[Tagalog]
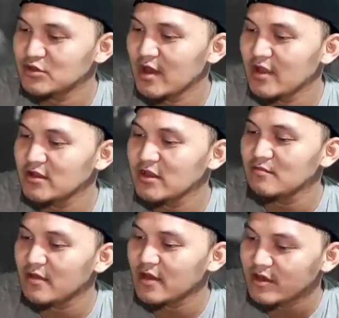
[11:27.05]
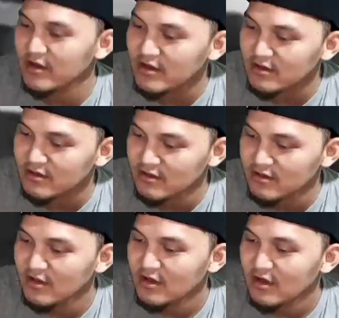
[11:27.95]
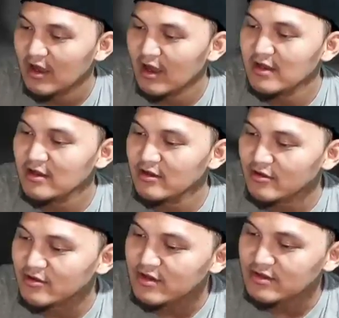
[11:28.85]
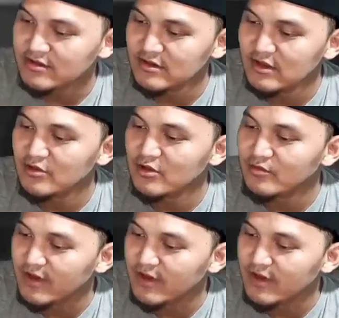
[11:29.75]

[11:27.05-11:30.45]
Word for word: John King Makaraig, Aleones, Leones, Dicoy